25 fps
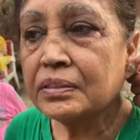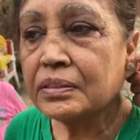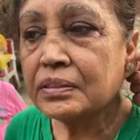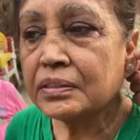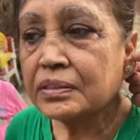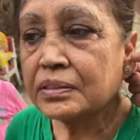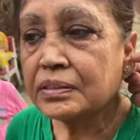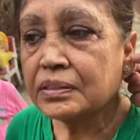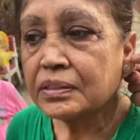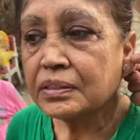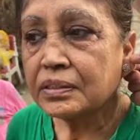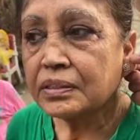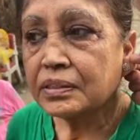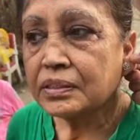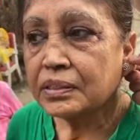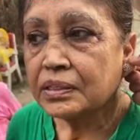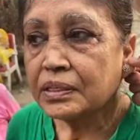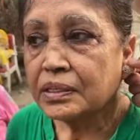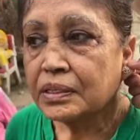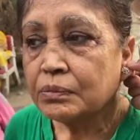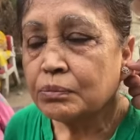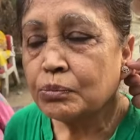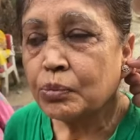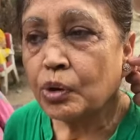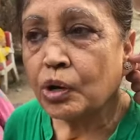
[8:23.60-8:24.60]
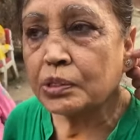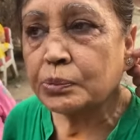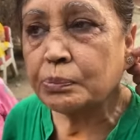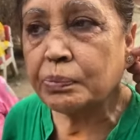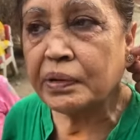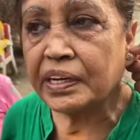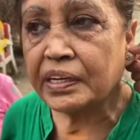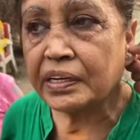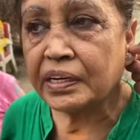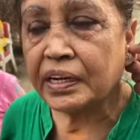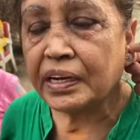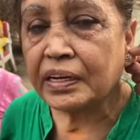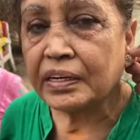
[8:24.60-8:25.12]
हम दबा रहे हैं बहुत
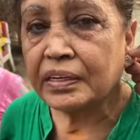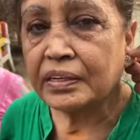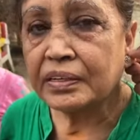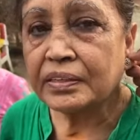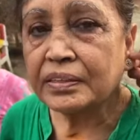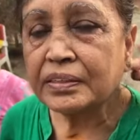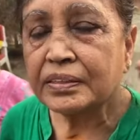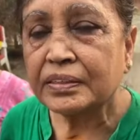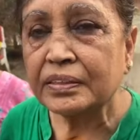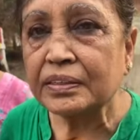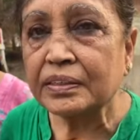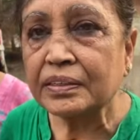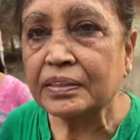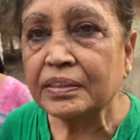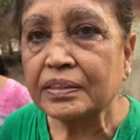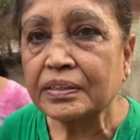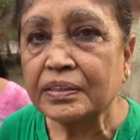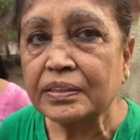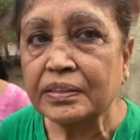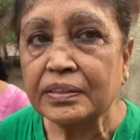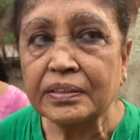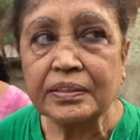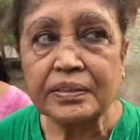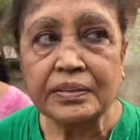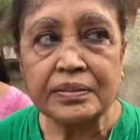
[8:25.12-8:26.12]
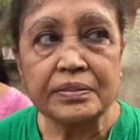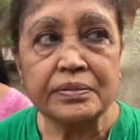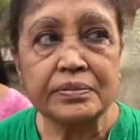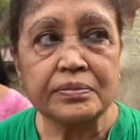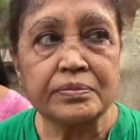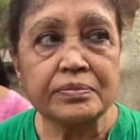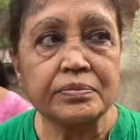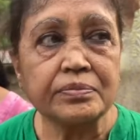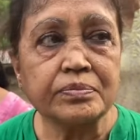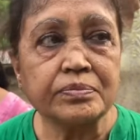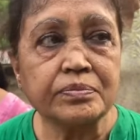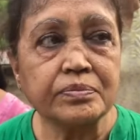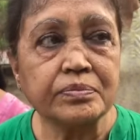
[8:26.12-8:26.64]
पेन है पेन लगेगा
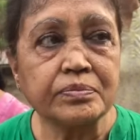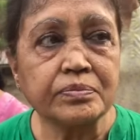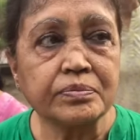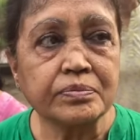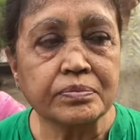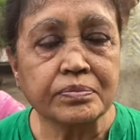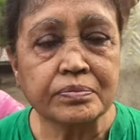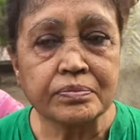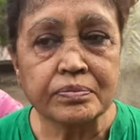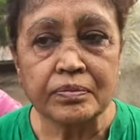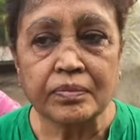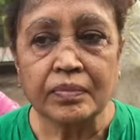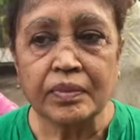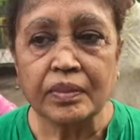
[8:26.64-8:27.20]
हम्म।